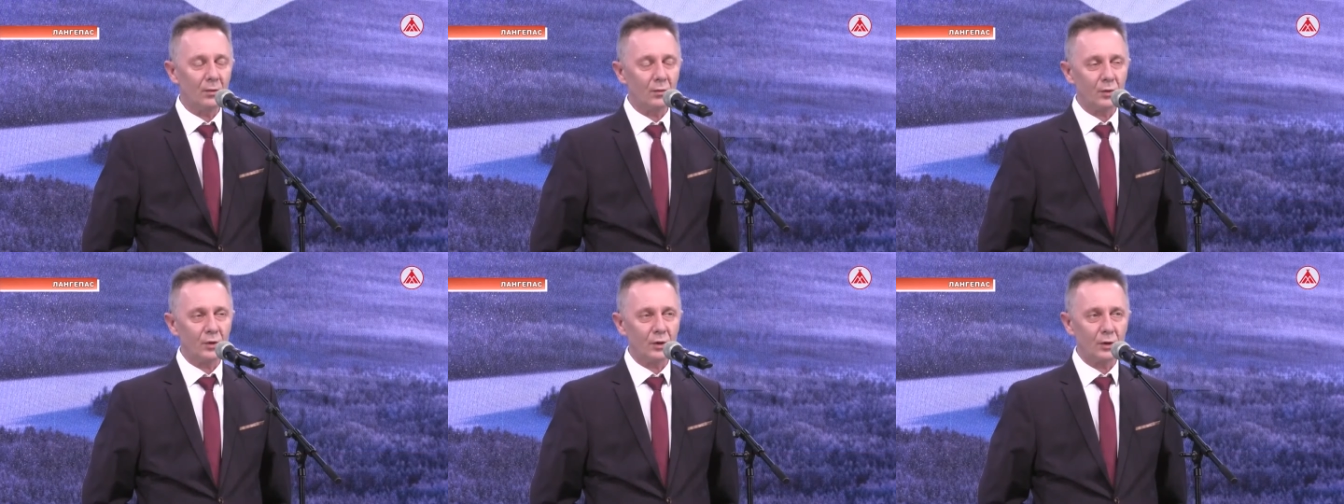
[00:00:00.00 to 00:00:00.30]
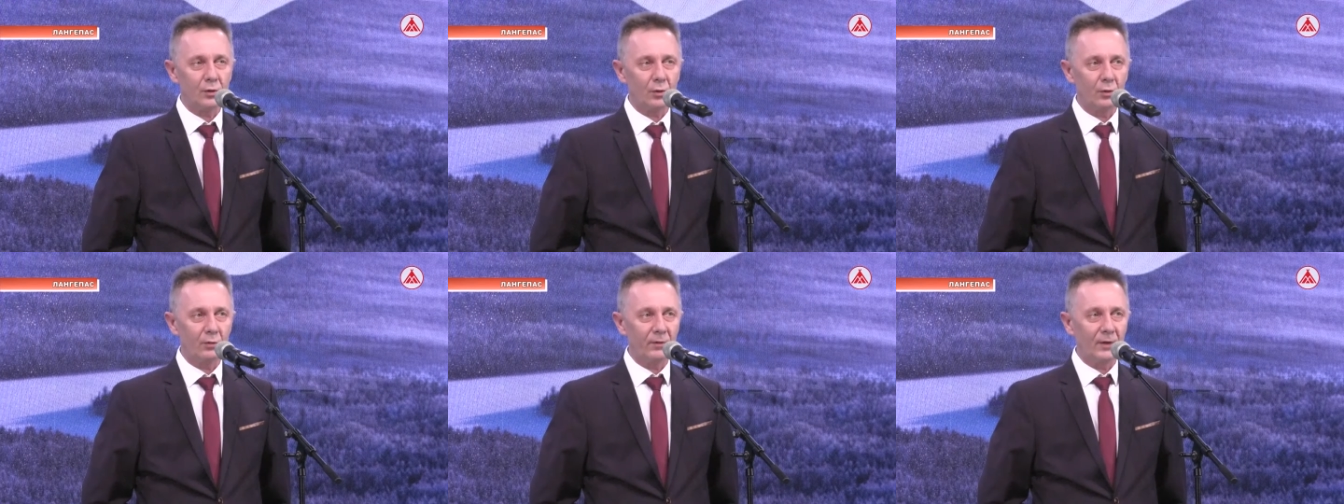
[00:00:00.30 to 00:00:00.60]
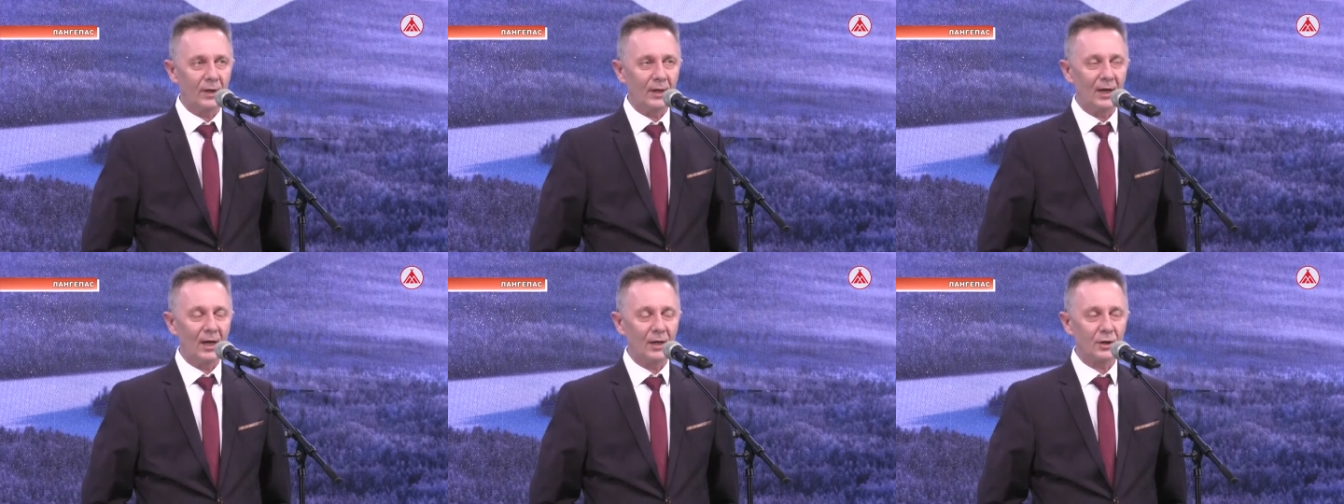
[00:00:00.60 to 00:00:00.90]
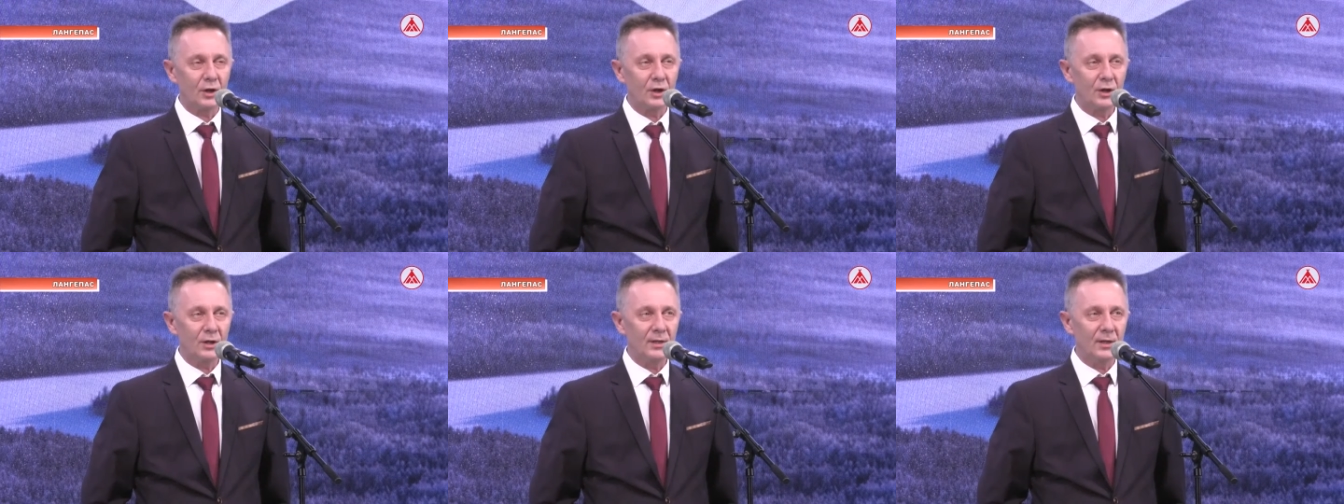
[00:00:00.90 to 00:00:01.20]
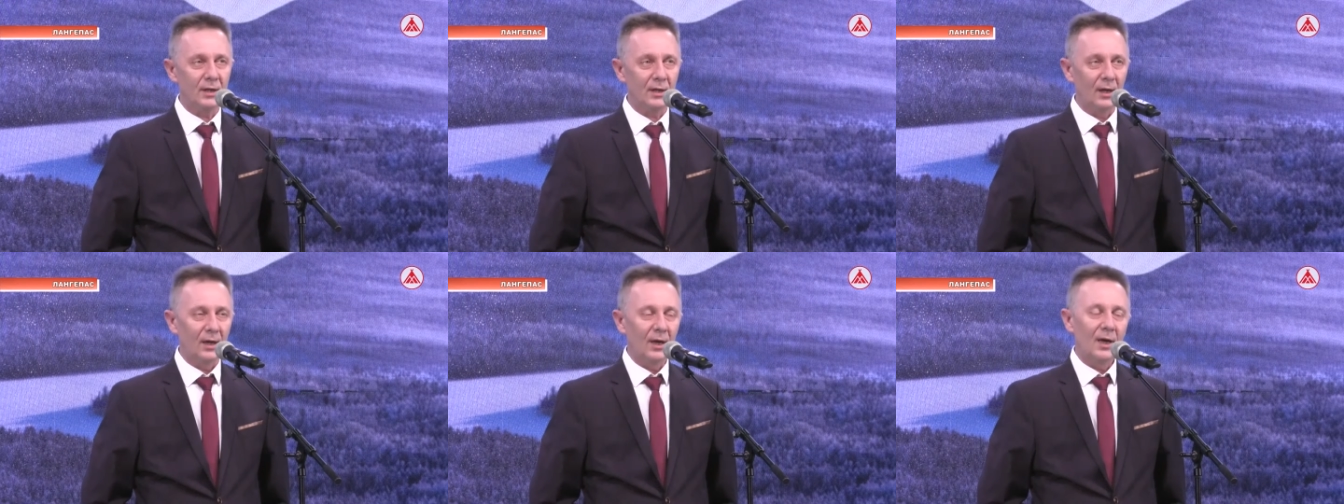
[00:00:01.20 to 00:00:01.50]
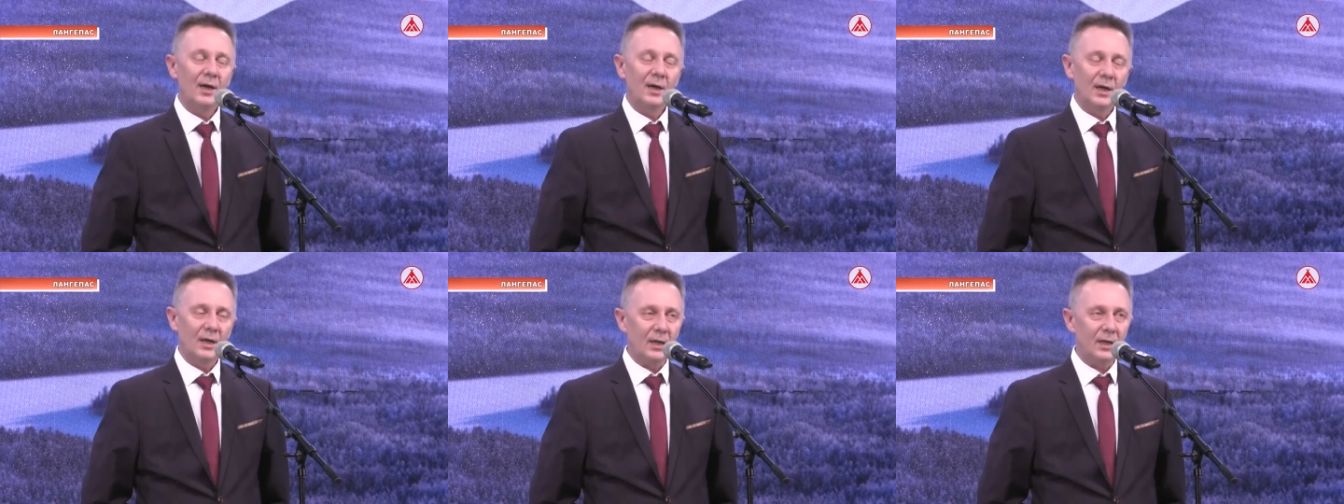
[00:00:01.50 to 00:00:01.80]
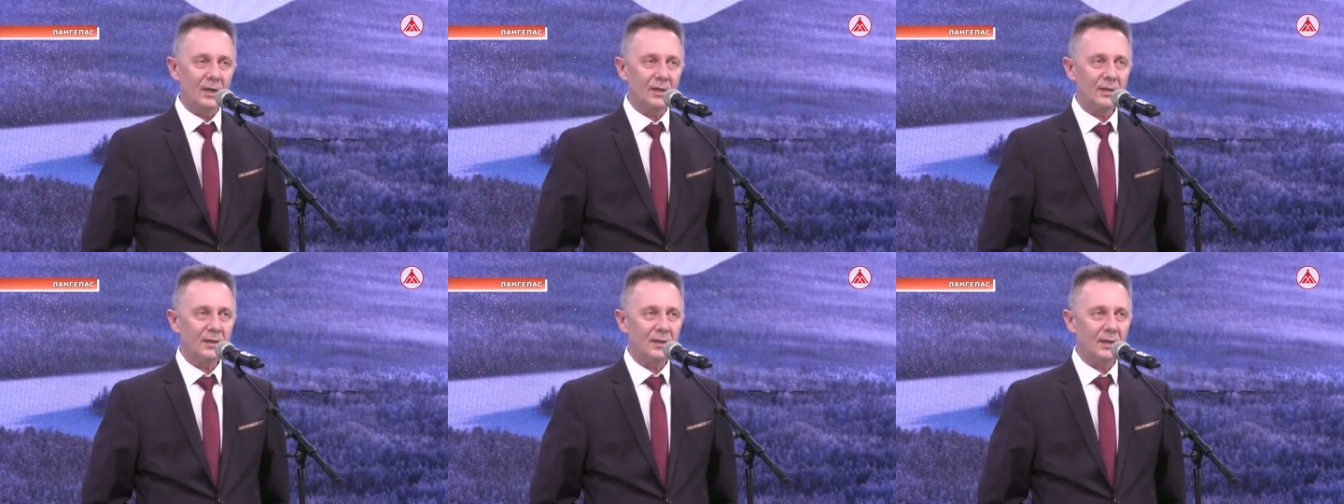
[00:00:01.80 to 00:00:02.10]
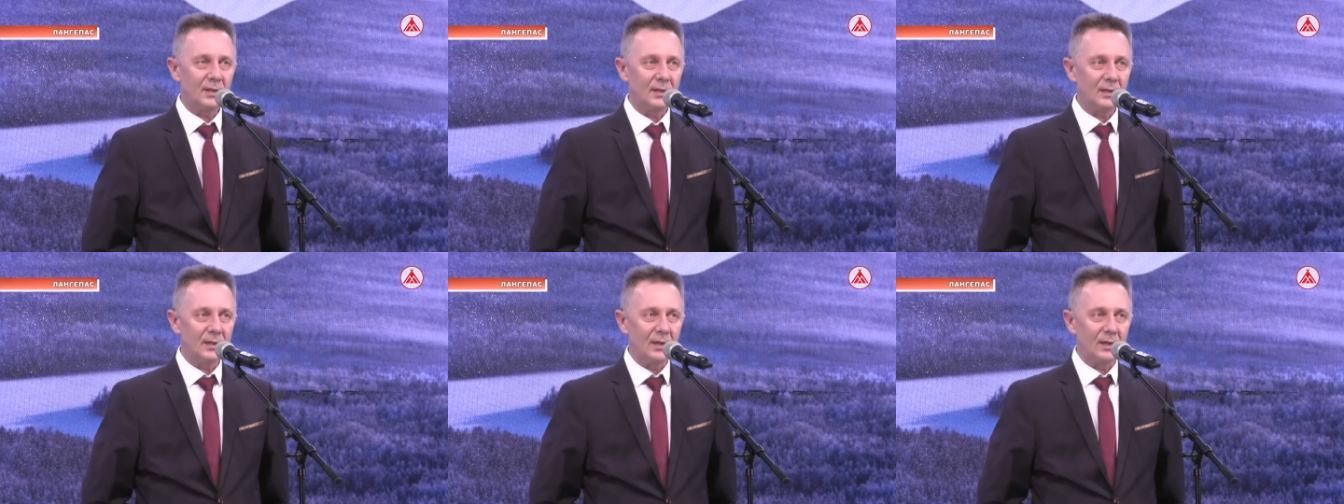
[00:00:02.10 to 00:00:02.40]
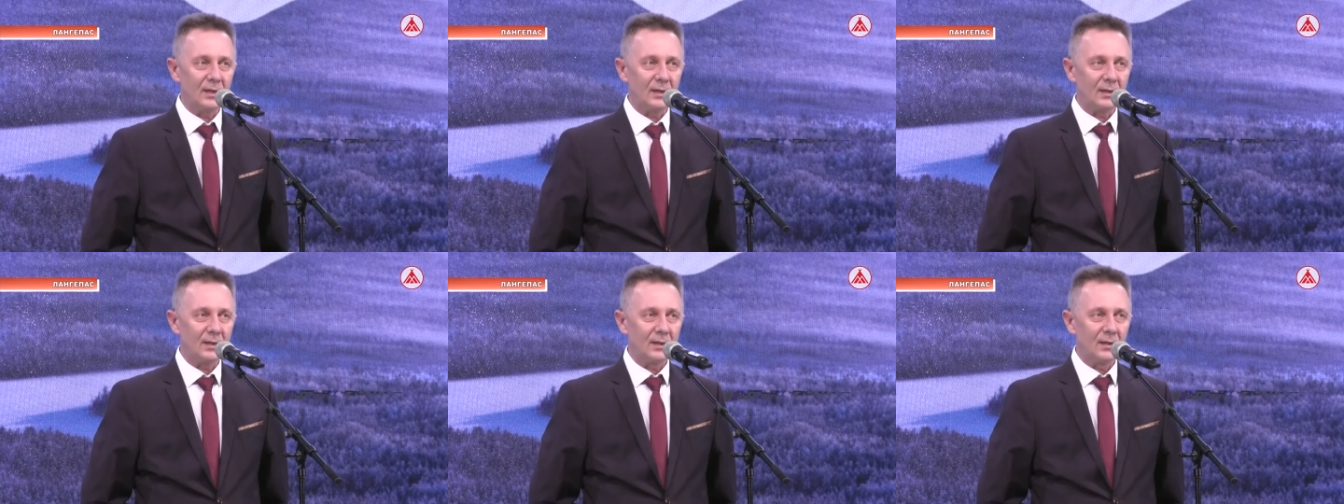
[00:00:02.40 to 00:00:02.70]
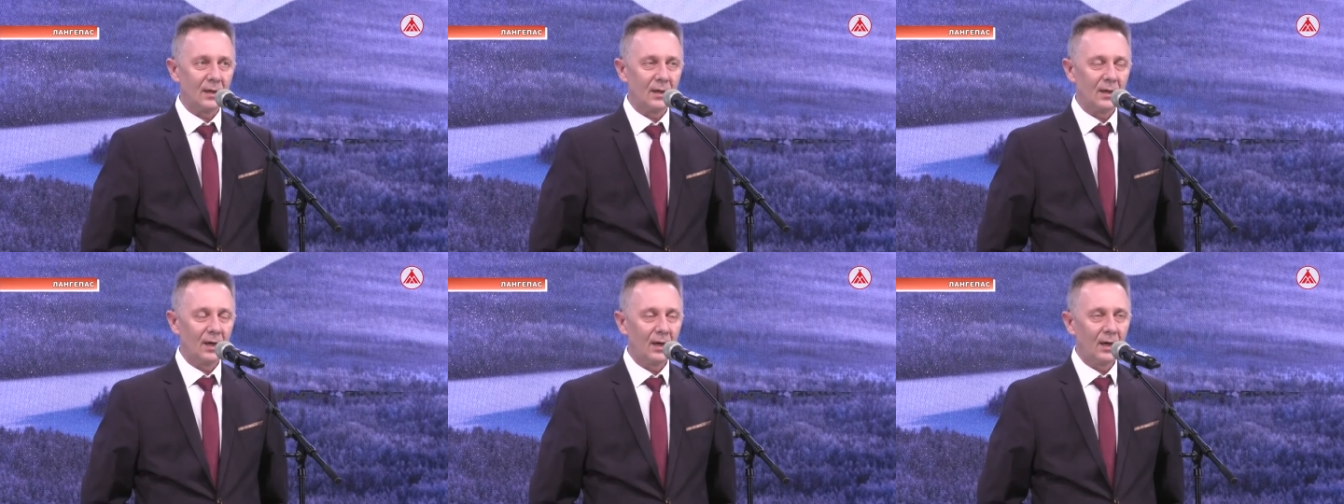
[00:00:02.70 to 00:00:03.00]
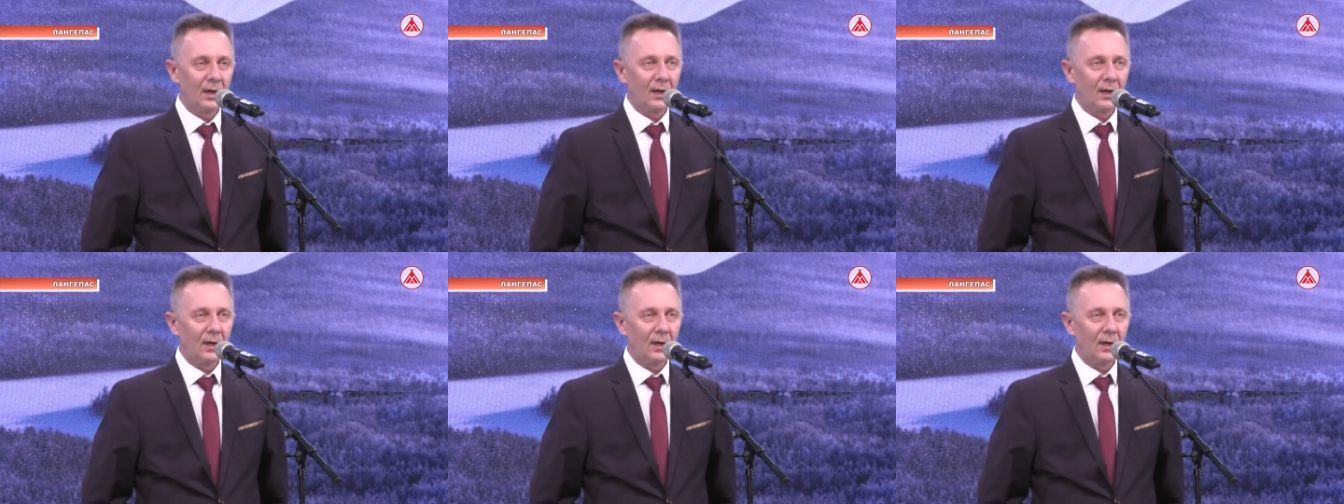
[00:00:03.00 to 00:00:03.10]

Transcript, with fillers: условия для жизни есть и здесь.